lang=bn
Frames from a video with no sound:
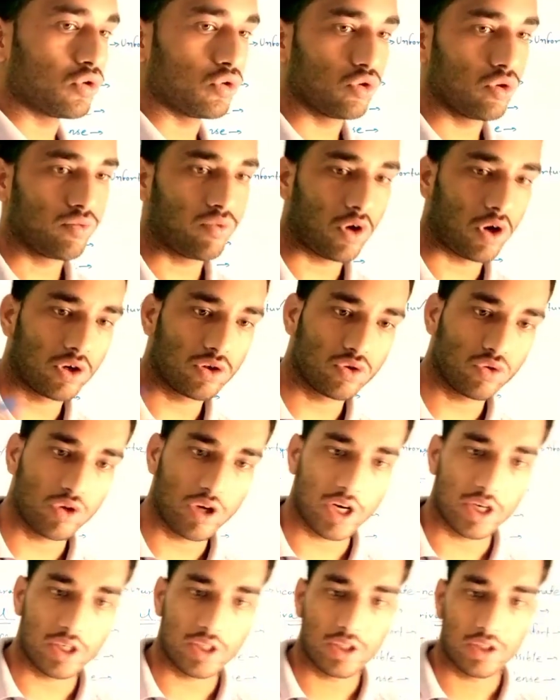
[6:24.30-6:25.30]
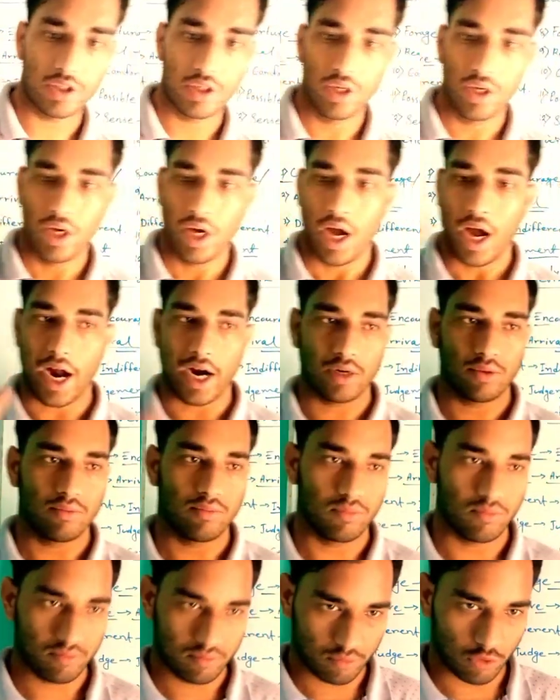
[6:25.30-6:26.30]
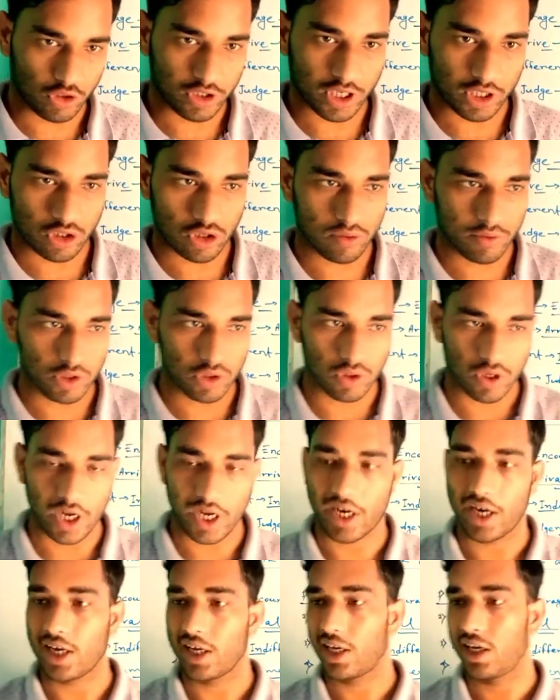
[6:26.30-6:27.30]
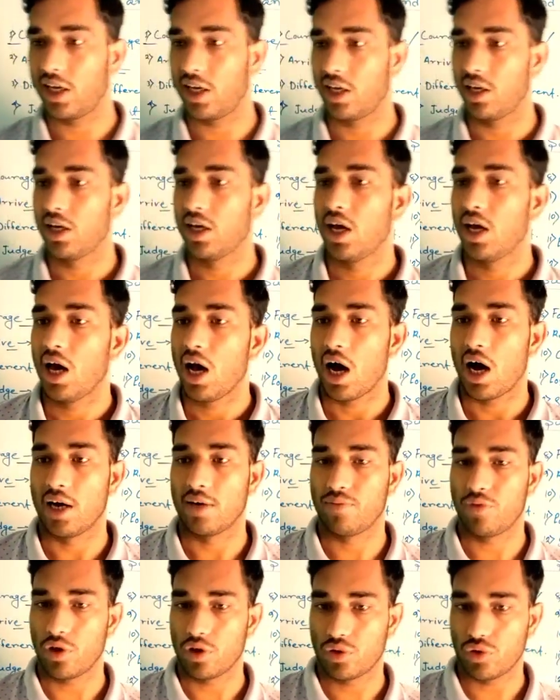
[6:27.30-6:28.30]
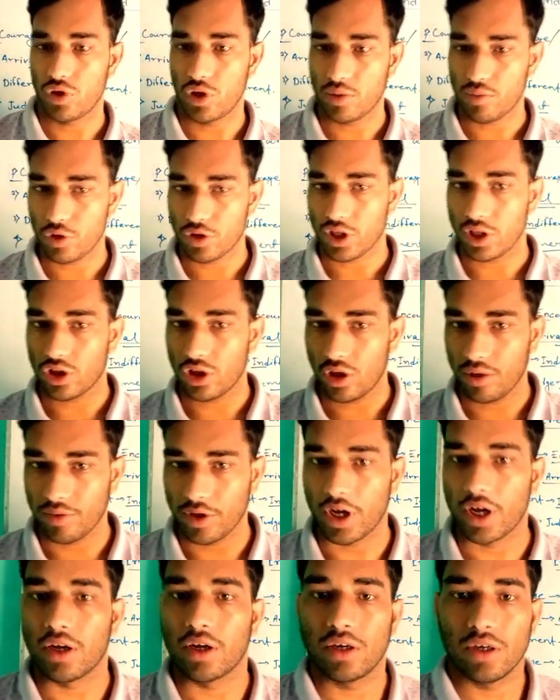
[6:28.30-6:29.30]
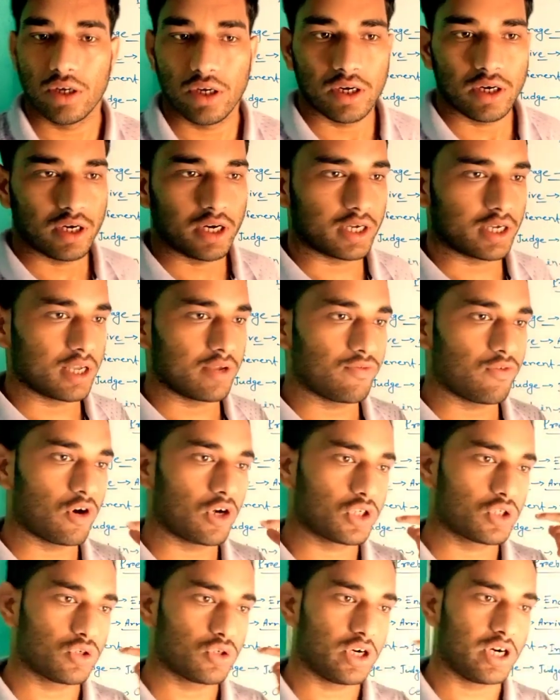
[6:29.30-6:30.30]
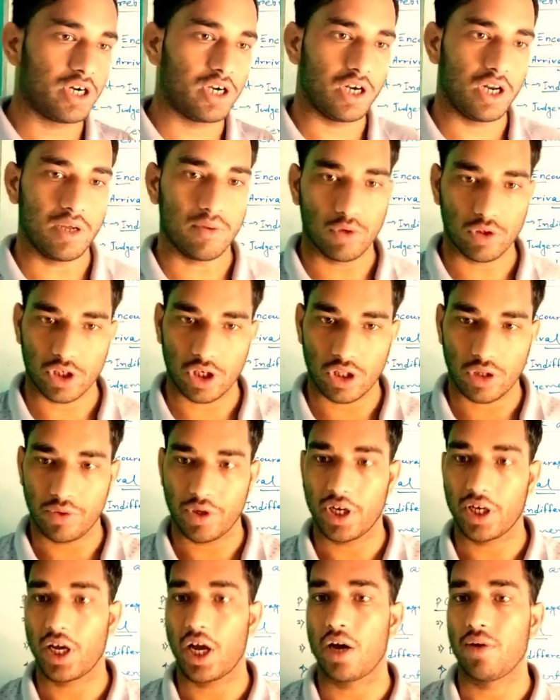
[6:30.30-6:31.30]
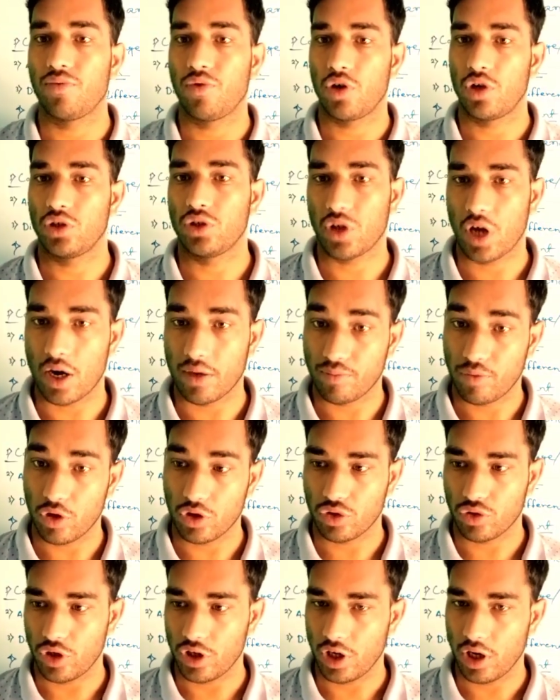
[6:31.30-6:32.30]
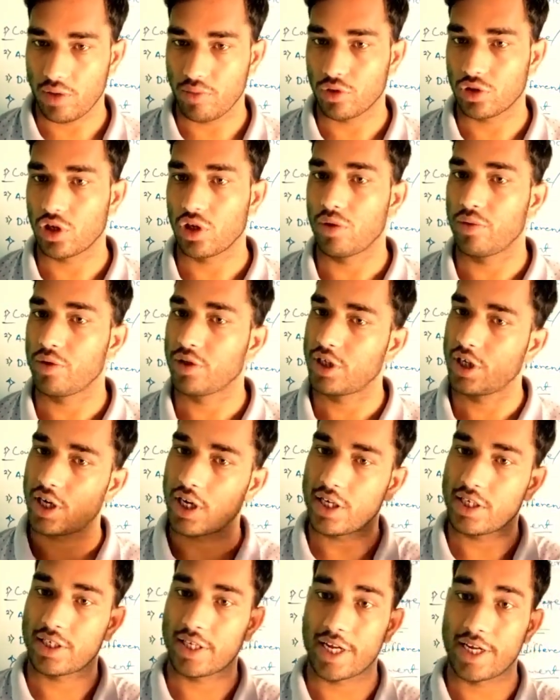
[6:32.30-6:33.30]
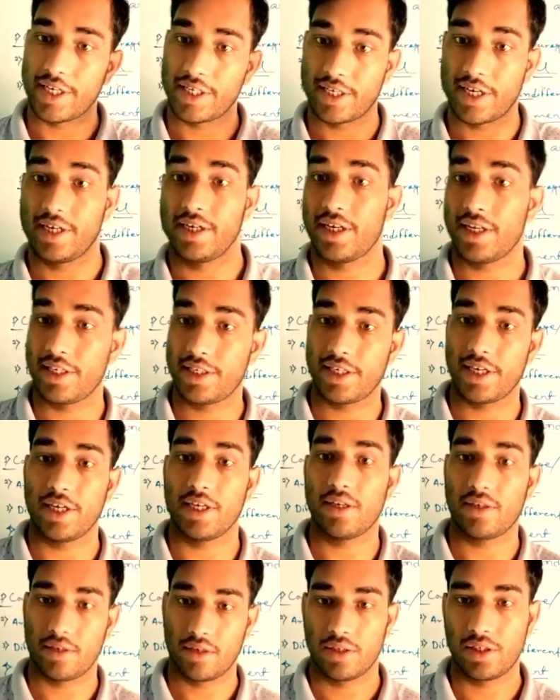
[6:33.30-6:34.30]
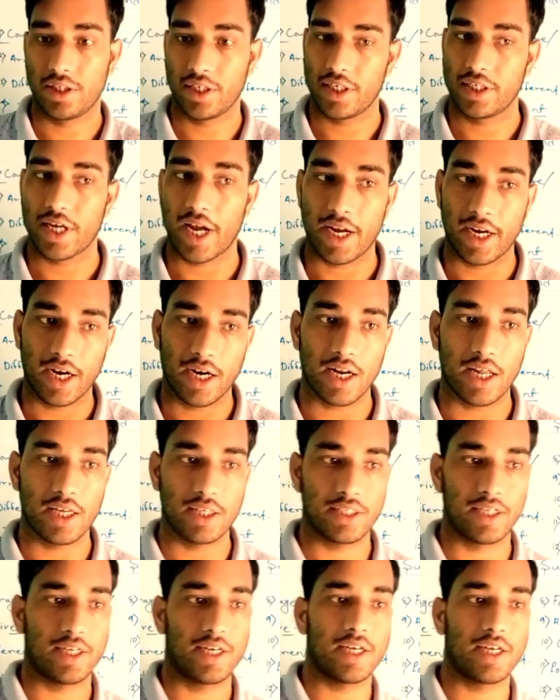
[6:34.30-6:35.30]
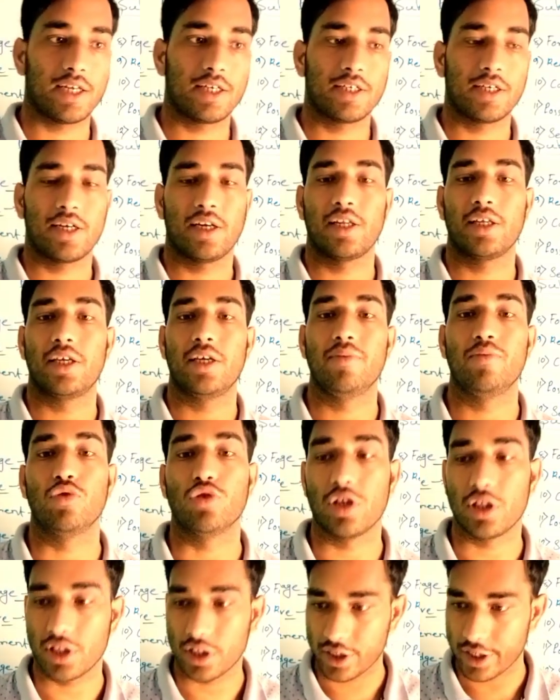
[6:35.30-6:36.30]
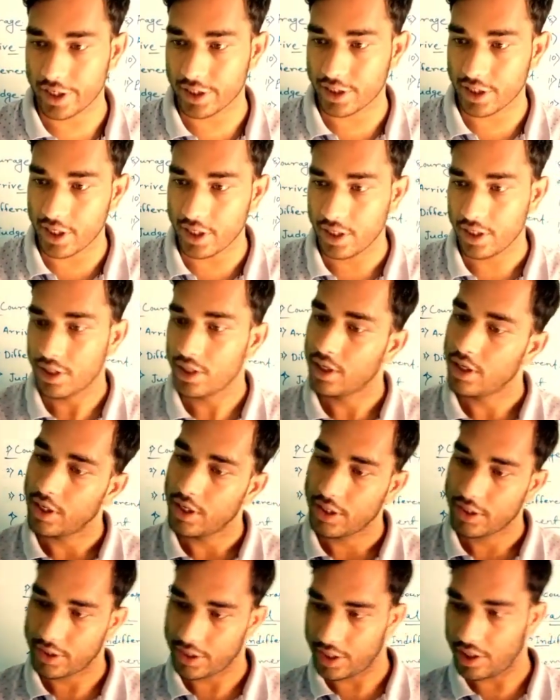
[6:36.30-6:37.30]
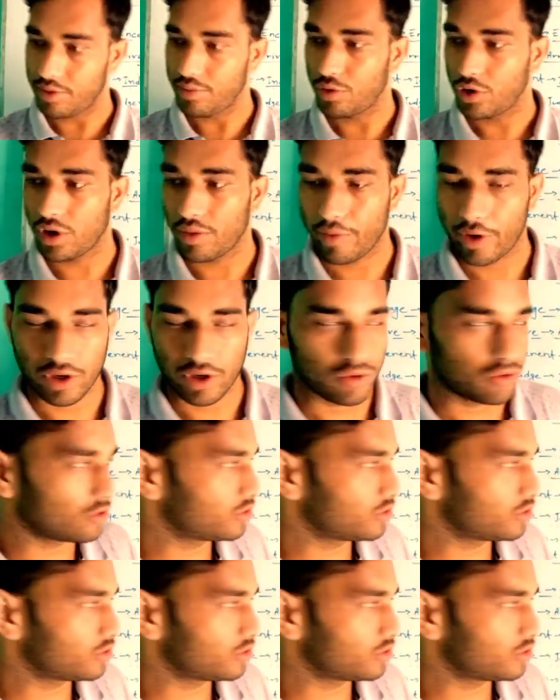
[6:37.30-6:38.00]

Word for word: শুধু ফরচুনেট অ্যাড বসাতে হবে তোকে নাকি আনফর্চুনেট বসাতে হবে নাকি ফর্চুনেটলি বসাতে হবে নাকি আনফর্চুনেটলি বসাতে হবে সেটা সেই সেন্টেন্সের যে জায়গাটা সেটা সেখানে কি বোঝাতে চেয়েছে সেটার উপরে ডিপেন্ড